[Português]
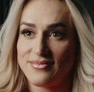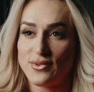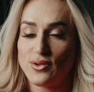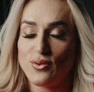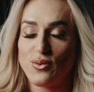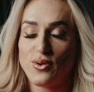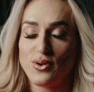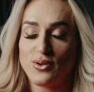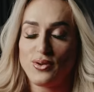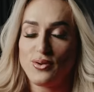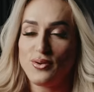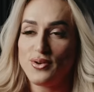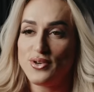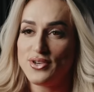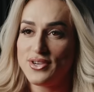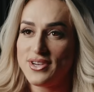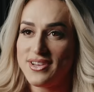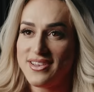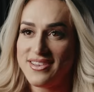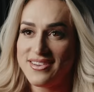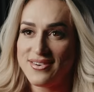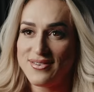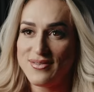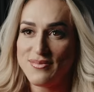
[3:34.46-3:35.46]
No outro
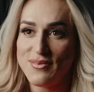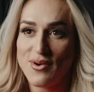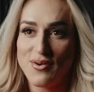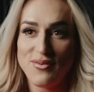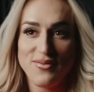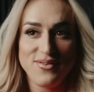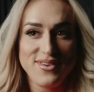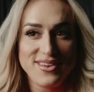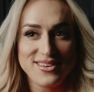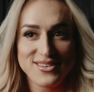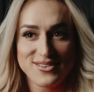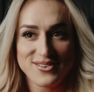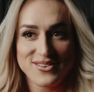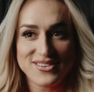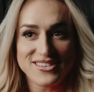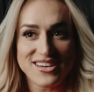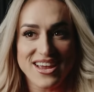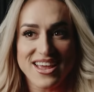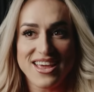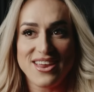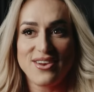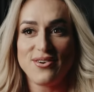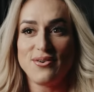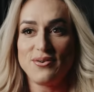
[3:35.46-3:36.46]
dia, o meu físico
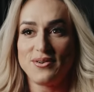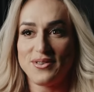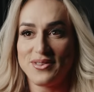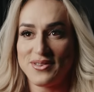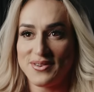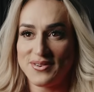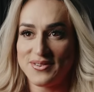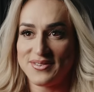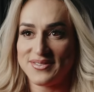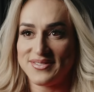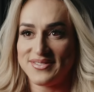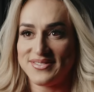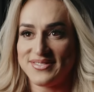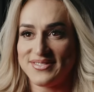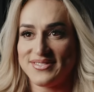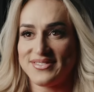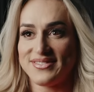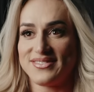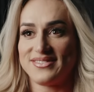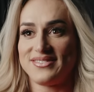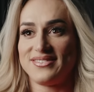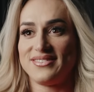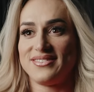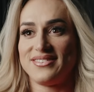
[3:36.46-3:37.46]
já era outro.
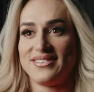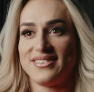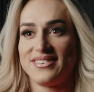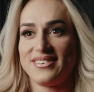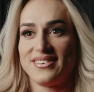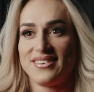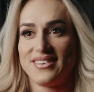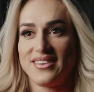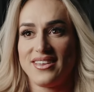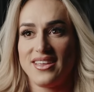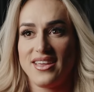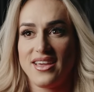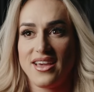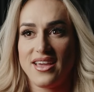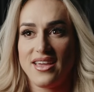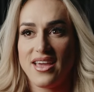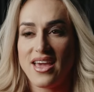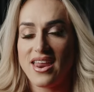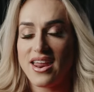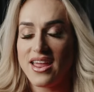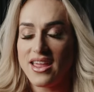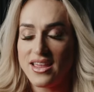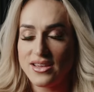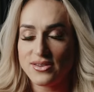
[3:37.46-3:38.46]
E aí
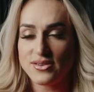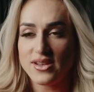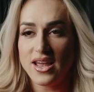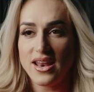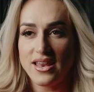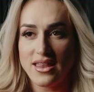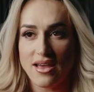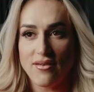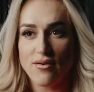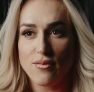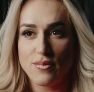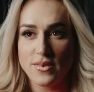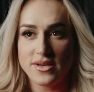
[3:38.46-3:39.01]
era isso que ele estava